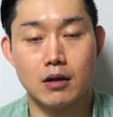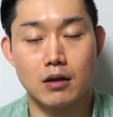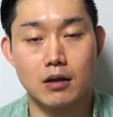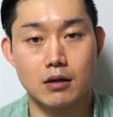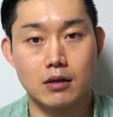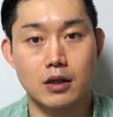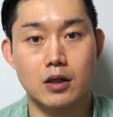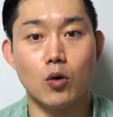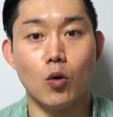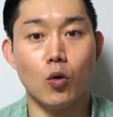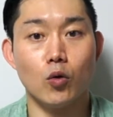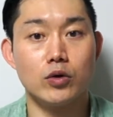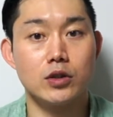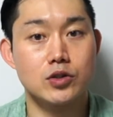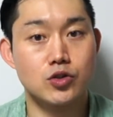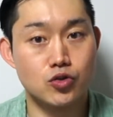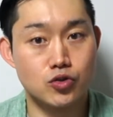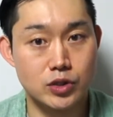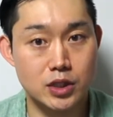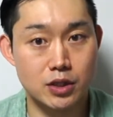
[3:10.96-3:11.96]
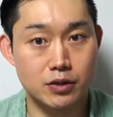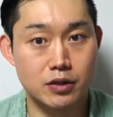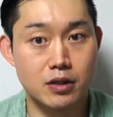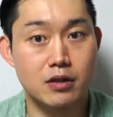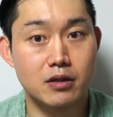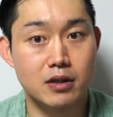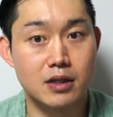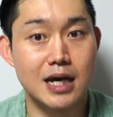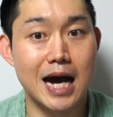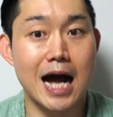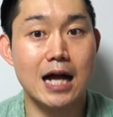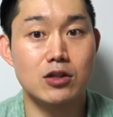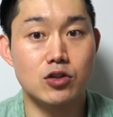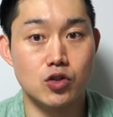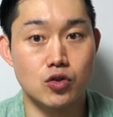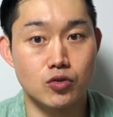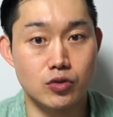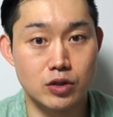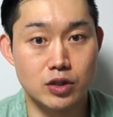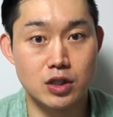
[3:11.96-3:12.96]
그리고 오늘 주제였던 got
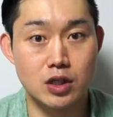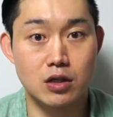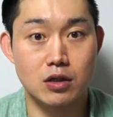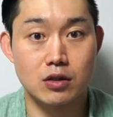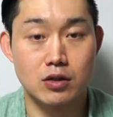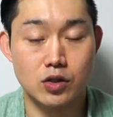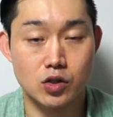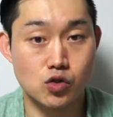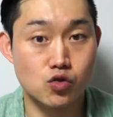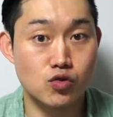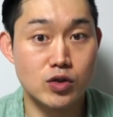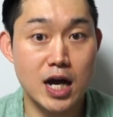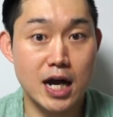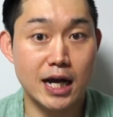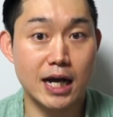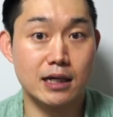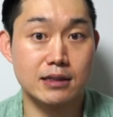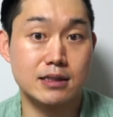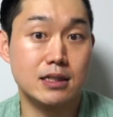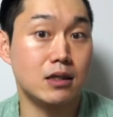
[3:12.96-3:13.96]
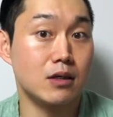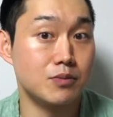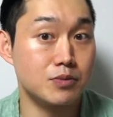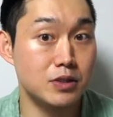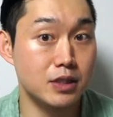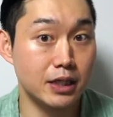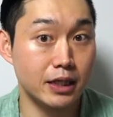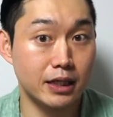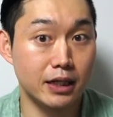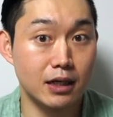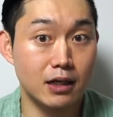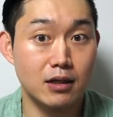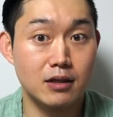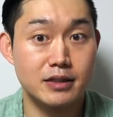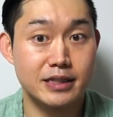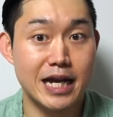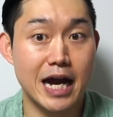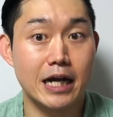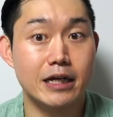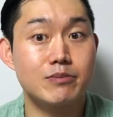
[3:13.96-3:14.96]
you는요. you가 강세가 없으니까
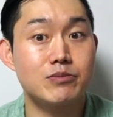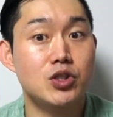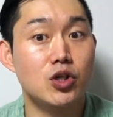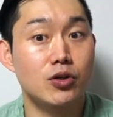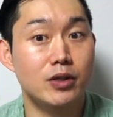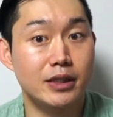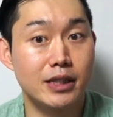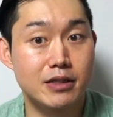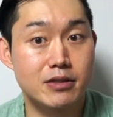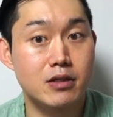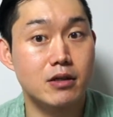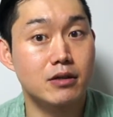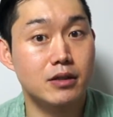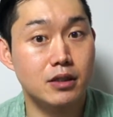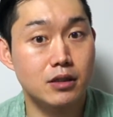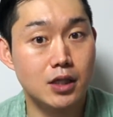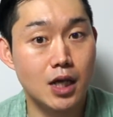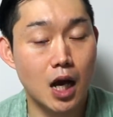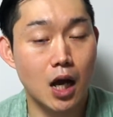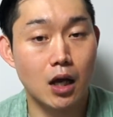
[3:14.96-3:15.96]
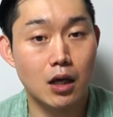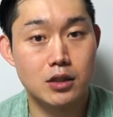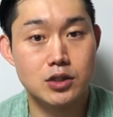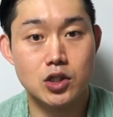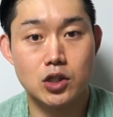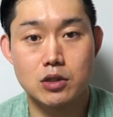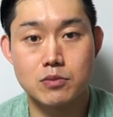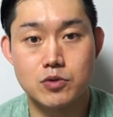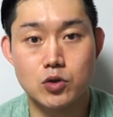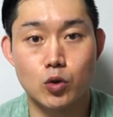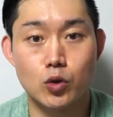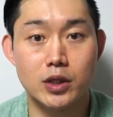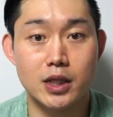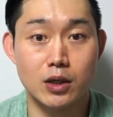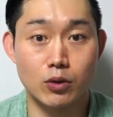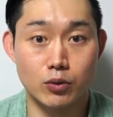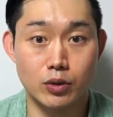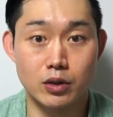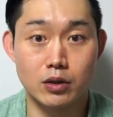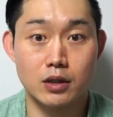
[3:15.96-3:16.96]
야금 처리돼서 야처럼
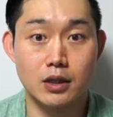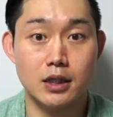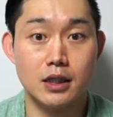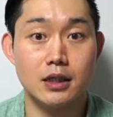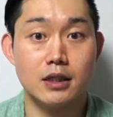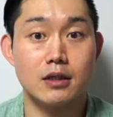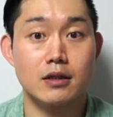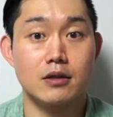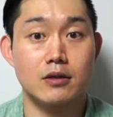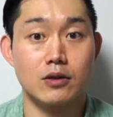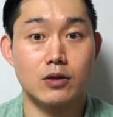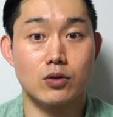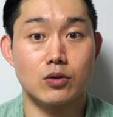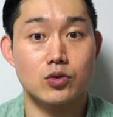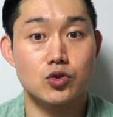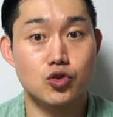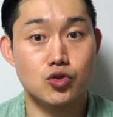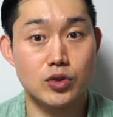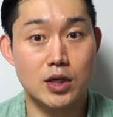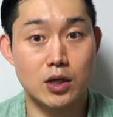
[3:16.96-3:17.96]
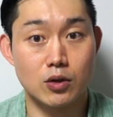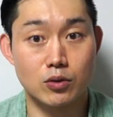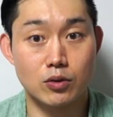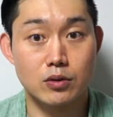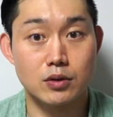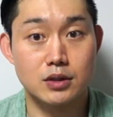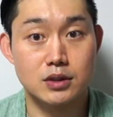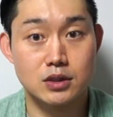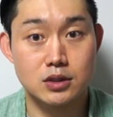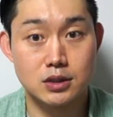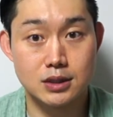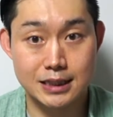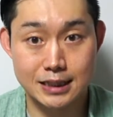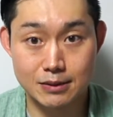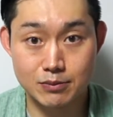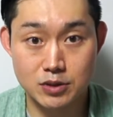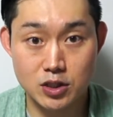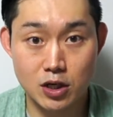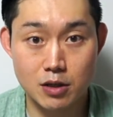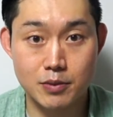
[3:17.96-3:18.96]
소리나고요. 그리고 추가로
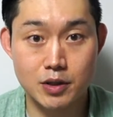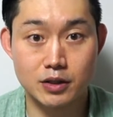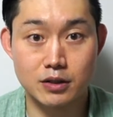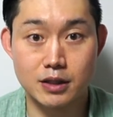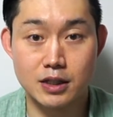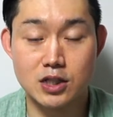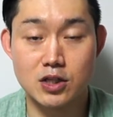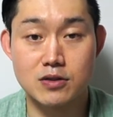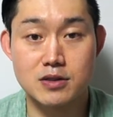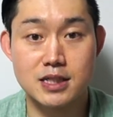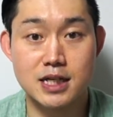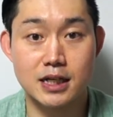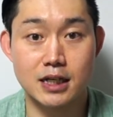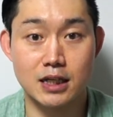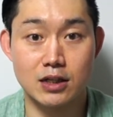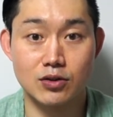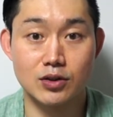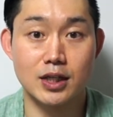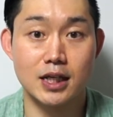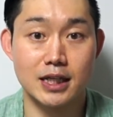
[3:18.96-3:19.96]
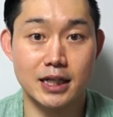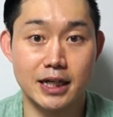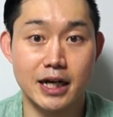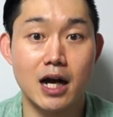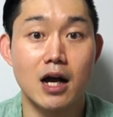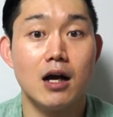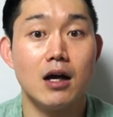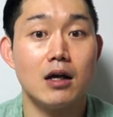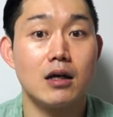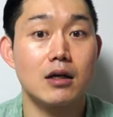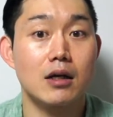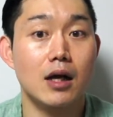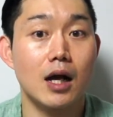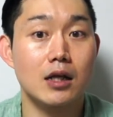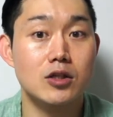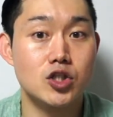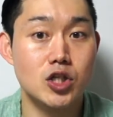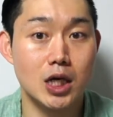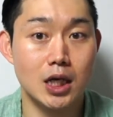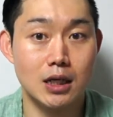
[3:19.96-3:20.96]
지금 설명드린 현상이 일어나니까
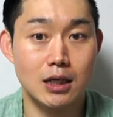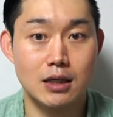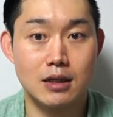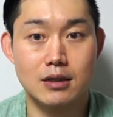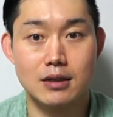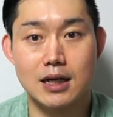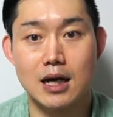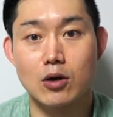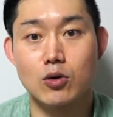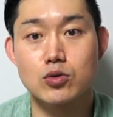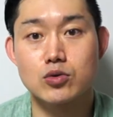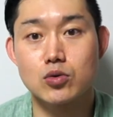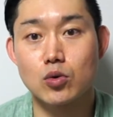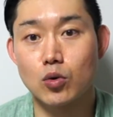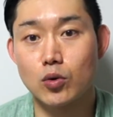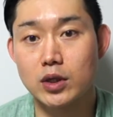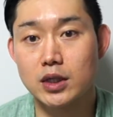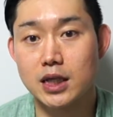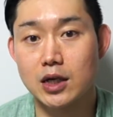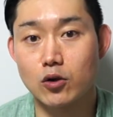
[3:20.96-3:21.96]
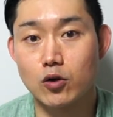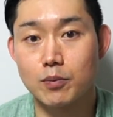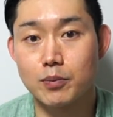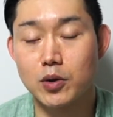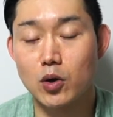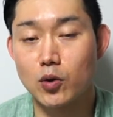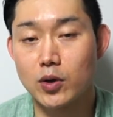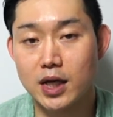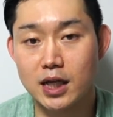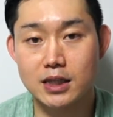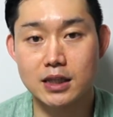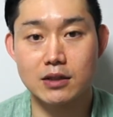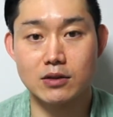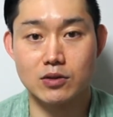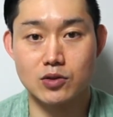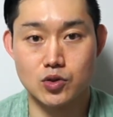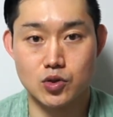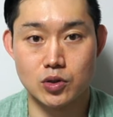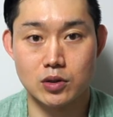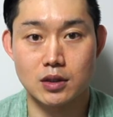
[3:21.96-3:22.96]
gotcha 라고 소리나고 표기한다는
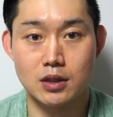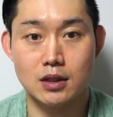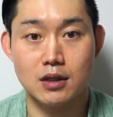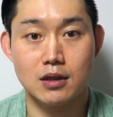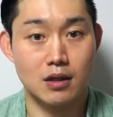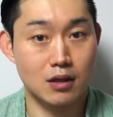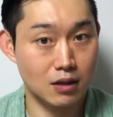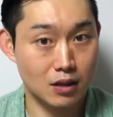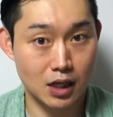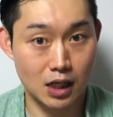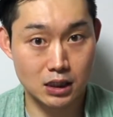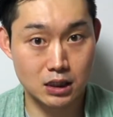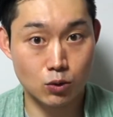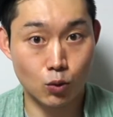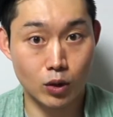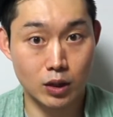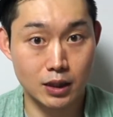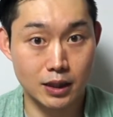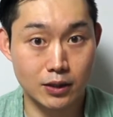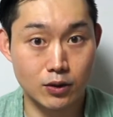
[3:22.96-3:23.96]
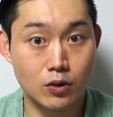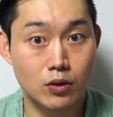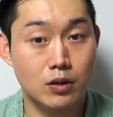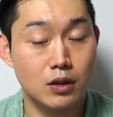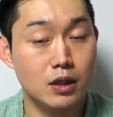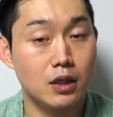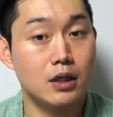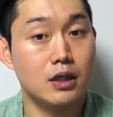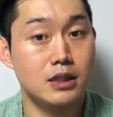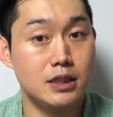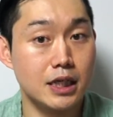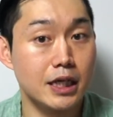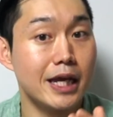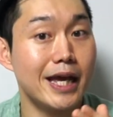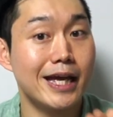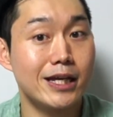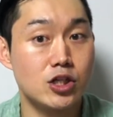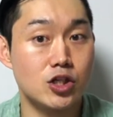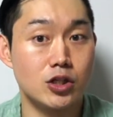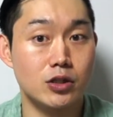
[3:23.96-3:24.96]
거죠. 같은 원리로 이제
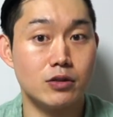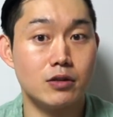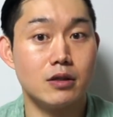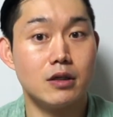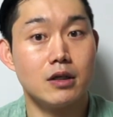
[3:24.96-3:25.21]
hit you,